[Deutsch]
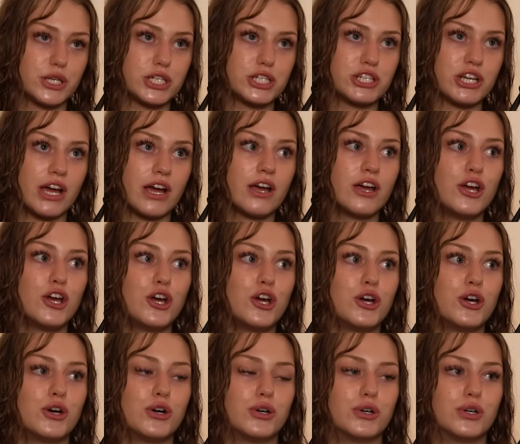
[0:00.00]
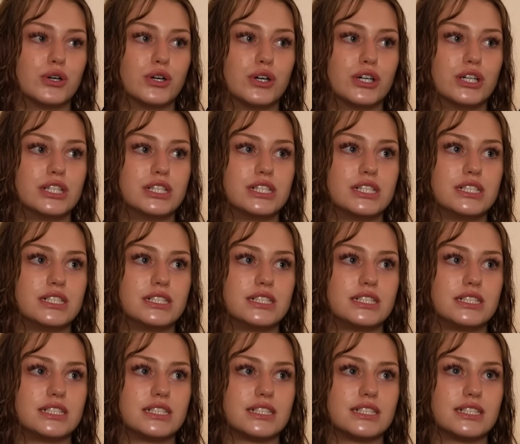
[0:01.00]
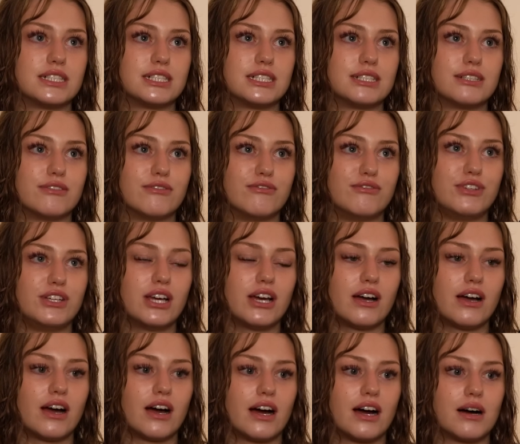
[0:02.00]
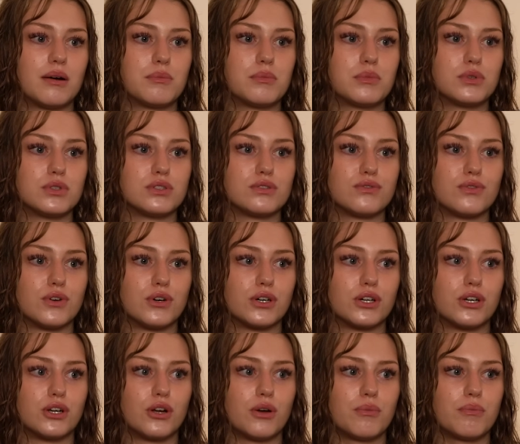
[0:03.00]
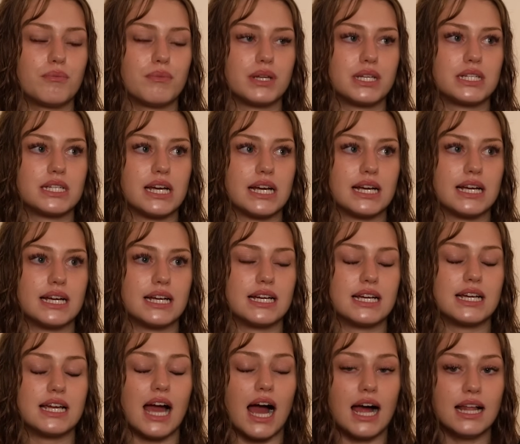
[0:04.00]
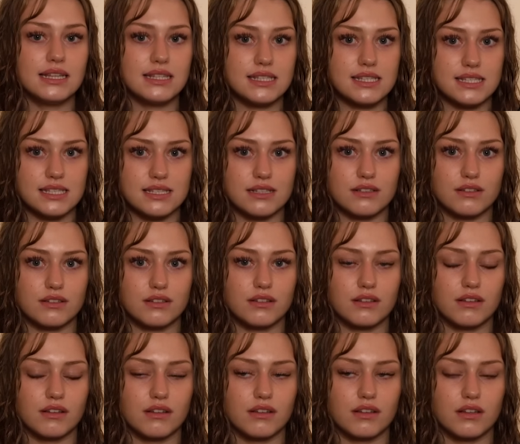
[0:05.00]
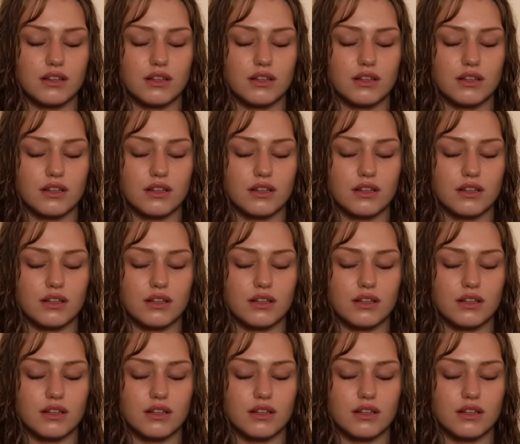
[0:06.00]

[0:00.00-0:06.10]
Deutscher. Und wir haben uns vorgenommen, mit der ganzen